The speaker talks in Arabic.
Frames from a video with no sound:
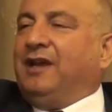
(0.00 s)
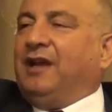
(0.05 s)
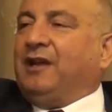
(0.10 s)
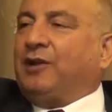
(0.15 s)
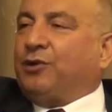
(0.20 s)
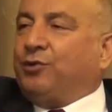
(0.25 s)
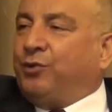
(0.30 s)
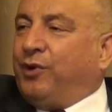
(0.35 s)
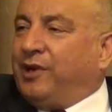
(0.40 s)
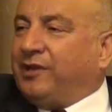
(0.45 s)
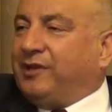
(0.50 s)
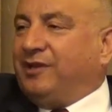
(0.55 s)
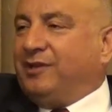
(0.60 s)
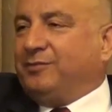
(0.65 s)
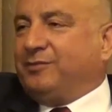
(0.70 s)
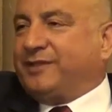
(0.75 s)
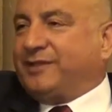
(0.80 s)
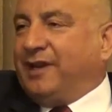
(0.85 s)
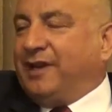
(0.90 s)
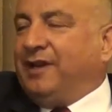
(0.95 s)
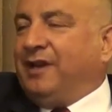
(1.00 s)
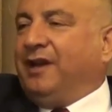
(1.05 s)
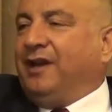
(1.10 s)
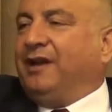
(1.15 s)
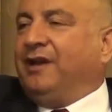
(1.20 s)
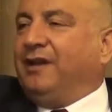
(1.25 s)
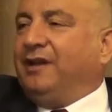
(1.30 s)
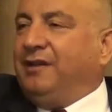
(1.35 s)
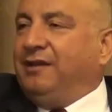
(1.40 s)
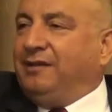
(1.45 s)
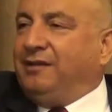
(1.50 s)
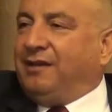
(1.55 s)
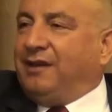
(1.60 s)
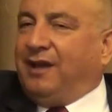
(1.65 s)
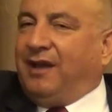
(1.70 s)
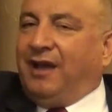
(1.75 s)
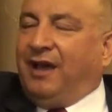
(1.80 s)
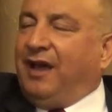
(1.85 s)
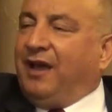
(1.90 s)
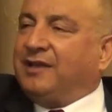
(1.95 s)
القوات المسلحة هي
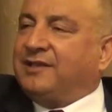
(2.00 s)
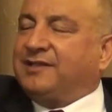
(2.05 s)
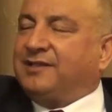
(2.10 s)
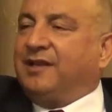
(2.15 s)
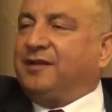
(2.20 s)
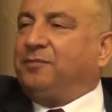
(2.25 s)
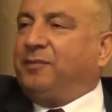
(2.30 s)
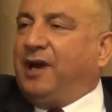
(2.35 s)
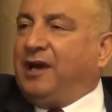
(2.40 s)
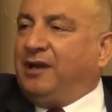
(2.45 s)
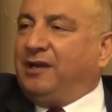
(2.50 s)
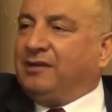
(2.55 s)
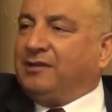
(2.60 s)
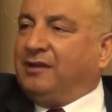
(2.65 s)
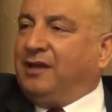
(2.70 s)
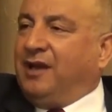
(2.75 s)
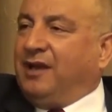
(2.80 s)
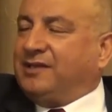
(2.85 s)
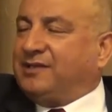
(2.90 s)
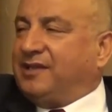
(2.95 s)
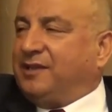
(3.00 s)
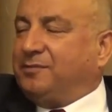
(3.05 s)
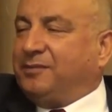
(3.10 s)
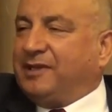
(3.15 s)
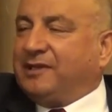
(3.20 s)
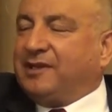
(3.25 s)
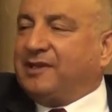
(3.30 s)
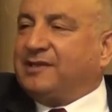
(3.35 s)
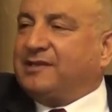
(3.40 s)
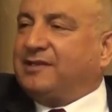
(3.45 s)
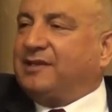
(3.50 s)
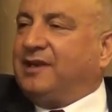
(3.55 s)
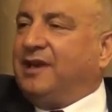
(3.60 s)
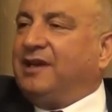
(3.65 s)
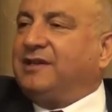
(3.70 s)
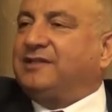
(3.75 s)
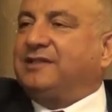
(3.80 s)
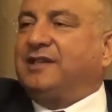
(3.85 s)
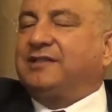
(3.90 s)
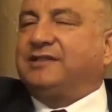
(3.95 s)
أحسن معهد أحسن مدرسة
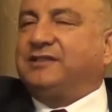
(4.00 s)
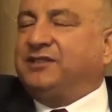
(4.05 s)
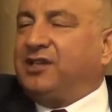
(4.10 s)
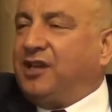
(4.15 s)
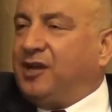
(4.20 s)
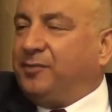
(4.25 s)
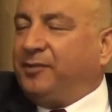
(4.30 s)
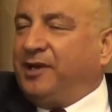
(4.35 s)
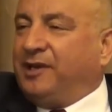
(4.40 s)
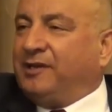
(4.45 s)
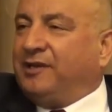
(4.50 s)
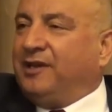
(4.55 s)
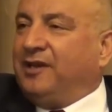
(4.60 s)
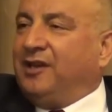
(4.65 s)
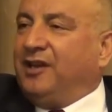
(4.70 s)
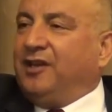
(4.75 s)
أحسن جامعة